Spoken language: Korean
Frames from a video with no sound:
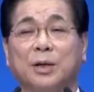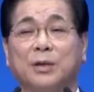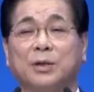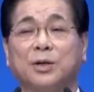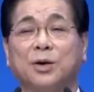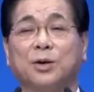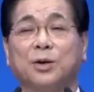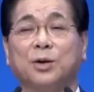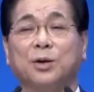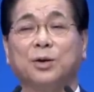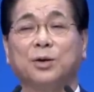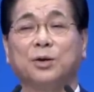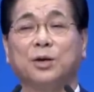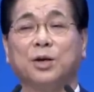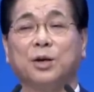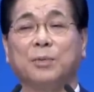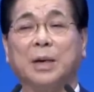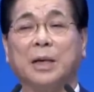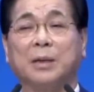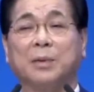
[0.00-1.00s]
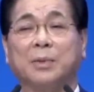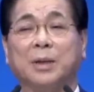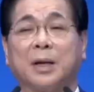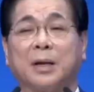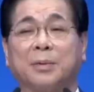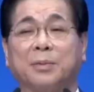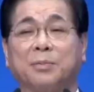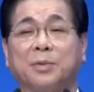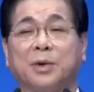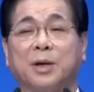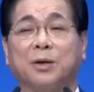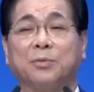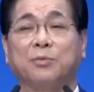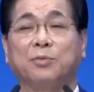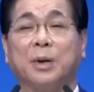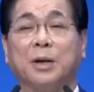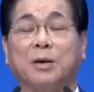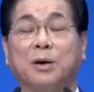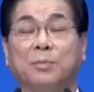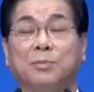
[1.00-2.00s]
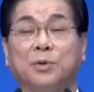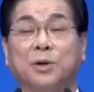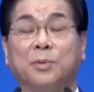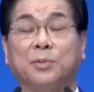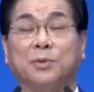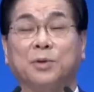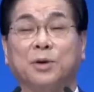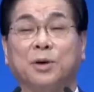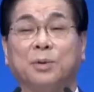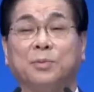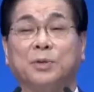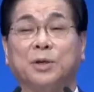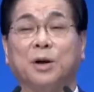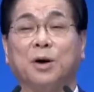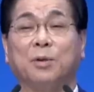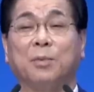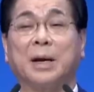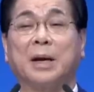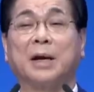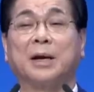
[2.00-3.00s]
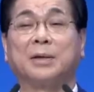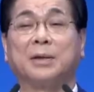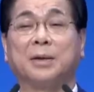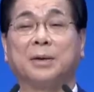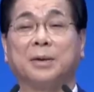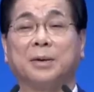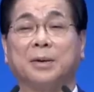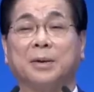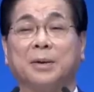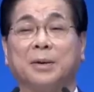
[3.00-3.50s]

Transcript: 전혀 흔들리면 안 됩니다. 그냥 누만 깜짝 깜짝하고 말아야 돼요.